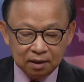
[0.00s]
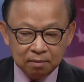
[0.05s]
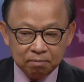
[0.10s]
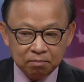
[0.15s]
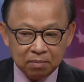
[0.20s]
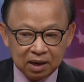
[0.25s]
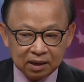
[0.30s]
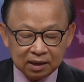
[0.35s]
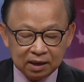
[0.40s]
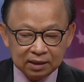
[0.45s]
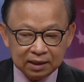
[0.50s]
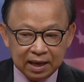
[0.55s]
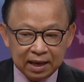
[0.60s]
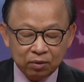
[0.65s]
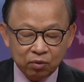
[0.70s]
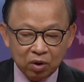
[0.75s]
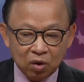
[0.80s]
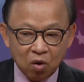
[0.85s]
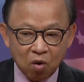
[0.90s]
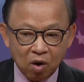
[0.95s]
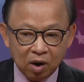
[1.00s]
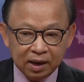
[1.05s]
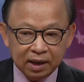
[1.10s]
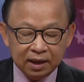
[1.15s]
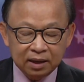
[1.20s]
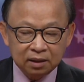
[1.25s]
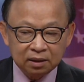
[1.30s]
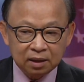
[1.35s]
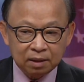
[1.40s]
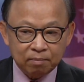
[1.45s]
mà cái tiền
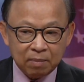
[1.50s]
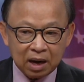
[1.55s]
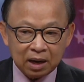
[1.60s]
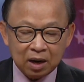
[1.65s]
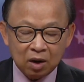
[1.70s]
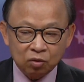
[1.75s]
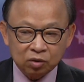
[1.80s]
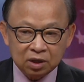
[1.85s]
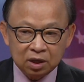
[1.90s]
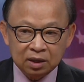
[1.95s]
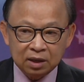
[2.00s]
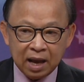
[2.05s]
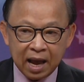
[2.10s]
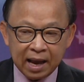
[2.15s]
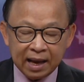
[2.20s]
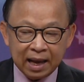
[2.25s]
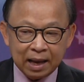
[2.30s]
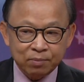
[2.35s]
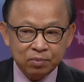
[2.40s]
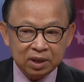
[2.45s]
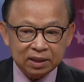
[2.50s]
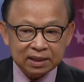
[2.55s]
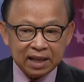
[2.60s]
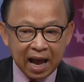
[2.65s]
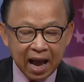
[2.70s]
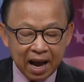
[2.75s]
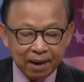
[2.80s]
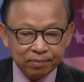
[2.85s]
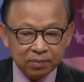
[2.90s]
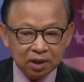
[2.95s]
recording nó bắt đầu từ
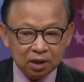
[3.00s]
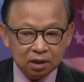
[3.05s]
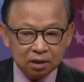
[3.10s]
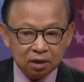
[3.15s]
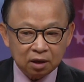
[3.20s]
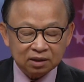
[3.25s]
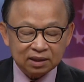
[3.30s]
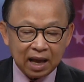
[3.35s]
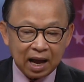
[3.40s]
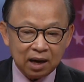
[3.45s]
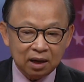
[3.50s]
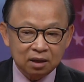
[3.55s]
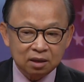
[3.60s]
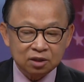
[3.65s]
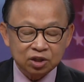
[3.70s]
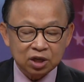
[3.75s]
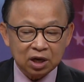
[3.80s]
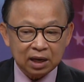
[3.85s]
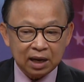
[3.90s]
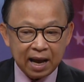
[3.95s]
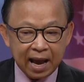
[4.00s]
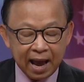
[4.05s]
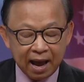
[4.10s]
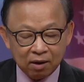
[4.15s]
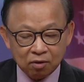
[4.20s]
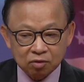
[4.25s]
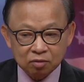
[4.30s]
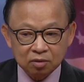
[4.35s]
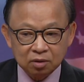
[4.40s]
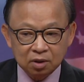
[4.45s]
2018 đó nó tăng lên rất
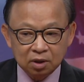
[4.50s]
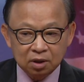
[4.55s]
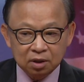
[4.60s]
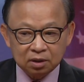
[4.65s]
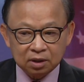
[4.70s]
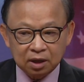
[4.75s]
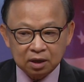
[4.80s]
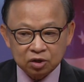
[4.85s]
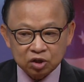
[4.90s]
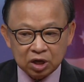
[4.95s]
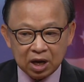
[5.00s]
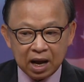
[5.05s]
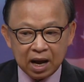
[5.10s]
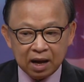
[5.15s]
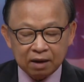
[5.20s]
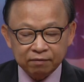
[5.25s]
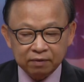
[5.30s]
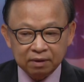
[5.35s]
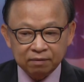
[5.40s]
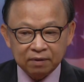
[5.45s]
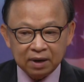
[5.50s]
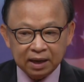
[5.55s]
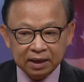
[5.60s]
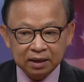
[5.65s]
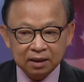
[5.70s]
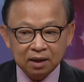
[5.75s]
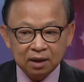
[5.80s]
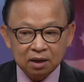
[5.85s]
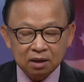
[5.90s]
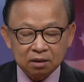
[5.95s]
cao thành ra ừ. vì
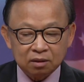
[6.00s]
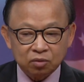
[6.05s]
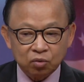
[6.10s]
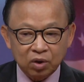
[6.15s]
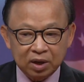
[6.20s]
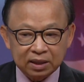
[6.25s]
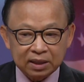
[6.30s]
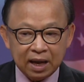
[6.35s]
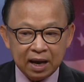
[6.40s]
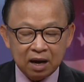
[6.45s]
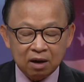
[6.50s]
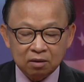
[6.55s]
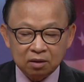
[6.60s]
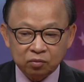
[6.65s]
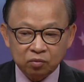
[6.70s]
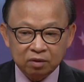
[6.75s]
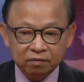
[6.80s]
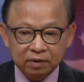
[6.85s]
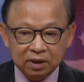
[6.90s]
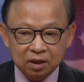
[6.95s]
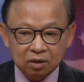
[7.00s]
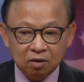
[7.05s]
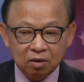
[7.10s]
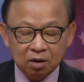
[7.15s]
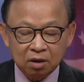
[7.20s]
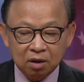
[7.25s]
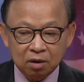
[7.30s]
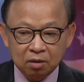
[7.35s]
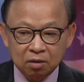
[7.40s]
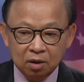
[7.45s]
vậy đó tùy theo là quý vị
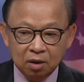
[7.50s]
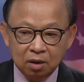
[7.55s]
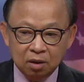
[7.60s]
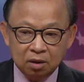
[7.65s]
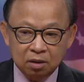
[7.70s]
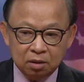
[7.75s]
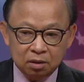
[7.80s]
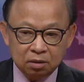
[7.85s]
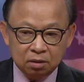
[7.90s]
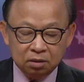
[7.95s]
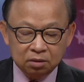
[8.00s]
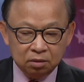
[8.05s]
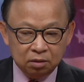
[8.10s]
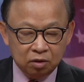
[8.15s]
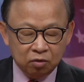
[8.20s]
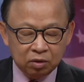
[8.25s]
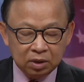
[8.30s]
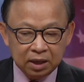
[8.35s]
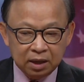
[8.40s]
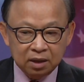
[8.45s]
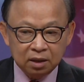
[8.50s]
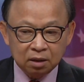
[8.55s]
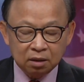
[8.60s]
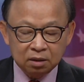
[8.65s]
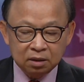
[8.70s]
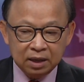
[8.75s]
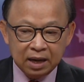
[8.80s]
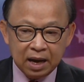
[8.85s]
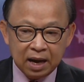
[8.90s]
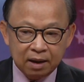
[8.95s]
có nhiều khi nó
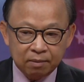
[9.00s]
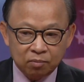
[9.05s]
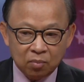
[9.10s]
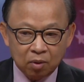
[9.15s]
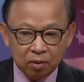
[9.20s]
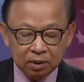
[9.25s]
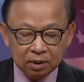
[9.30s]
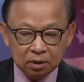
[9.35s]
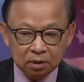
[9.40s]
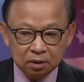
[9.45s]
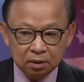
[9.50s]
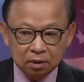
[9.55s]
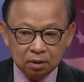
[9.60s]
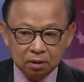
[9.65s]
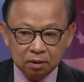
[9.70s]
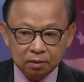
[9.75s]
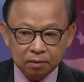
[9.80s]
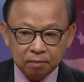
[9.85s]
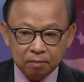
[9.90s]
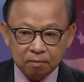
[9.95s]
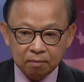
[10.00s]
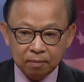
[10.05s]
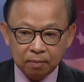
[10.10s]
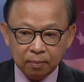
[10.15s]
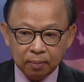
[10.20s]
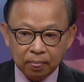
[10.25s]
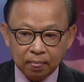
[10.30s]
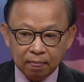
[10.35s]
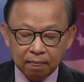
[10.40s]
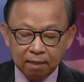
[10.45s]
già dạ, yeah, một hai căn nhà thôi không
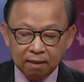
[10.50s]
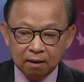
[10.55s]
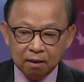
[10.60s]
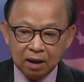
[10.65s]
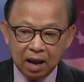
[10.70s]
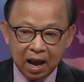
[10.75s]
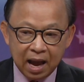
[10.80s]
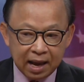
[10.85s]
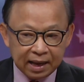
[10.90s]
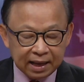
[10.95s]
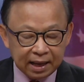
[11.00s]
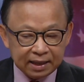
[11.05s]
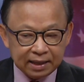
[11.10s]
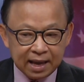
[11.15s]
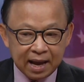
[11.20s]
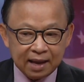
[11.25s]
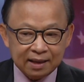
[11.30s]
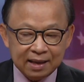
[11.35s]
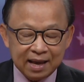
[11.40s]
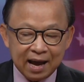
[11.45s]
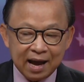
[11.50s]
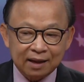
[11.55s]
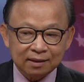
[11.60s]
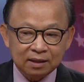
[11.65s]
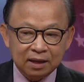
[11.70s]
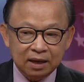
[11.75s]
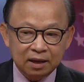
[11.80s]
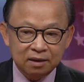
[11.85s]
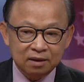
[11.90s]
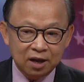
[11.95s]
có gì hết hai căn nhà già dạ,
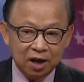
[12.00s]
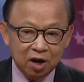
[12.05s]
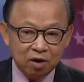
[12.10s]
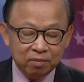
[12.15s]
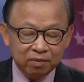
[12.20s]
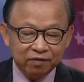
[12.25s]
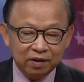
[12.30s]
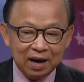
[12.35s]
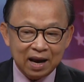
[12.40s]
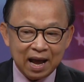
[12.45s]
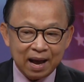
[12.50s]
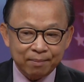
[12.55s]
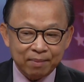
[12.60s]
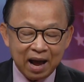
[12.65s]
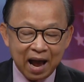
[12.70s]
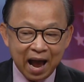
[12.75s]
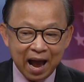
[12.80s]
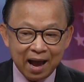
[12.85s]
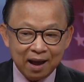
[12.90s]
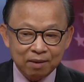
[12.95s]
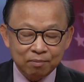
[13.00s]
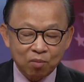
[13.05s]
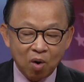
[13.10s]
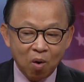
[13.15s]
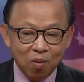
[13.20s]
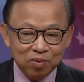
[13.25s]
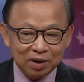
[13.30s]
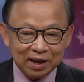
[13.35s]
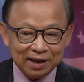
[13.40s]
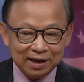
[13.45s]
thì nếu mà phải làm hai
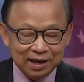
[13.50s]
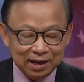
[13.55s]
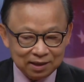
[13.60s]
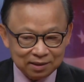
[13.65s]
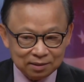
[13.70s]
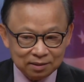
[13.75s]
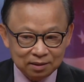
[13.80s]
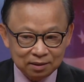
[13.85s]
bốn cái đít